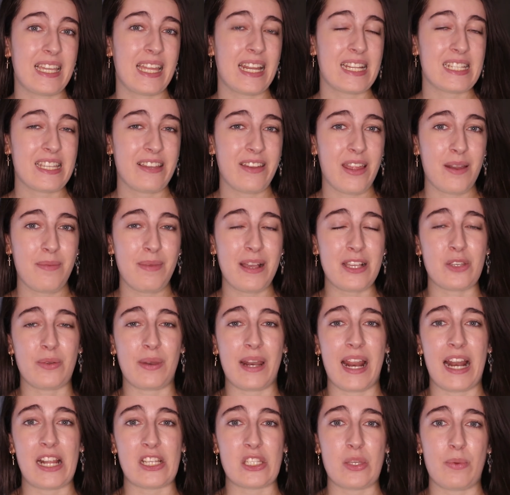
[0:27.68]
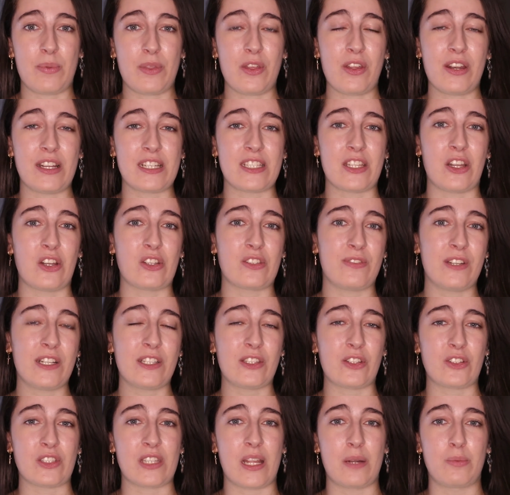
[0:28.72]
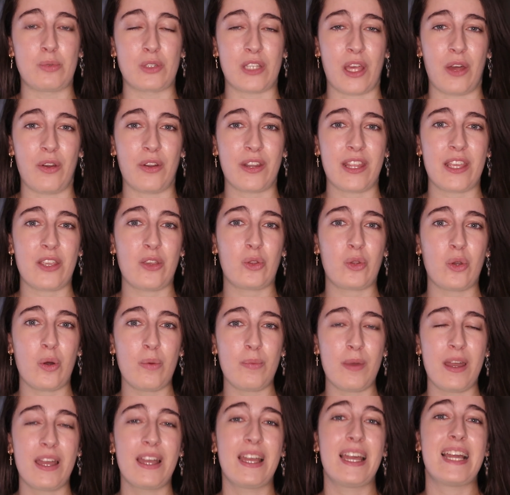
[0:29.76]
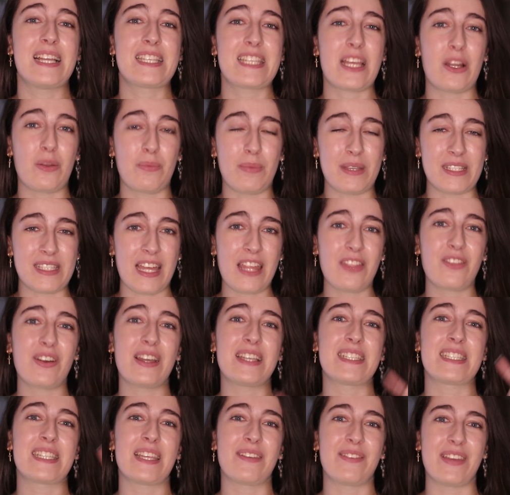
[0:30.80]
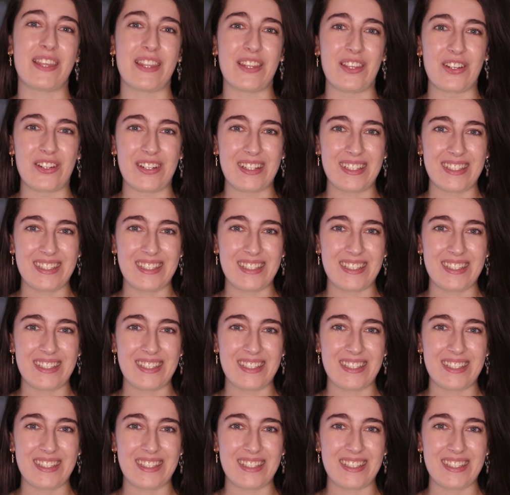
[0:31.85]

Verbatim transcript: quieres saber más sobre las opciones de los filtros del buscador de YouTube, échale un vistazo a este vídeo.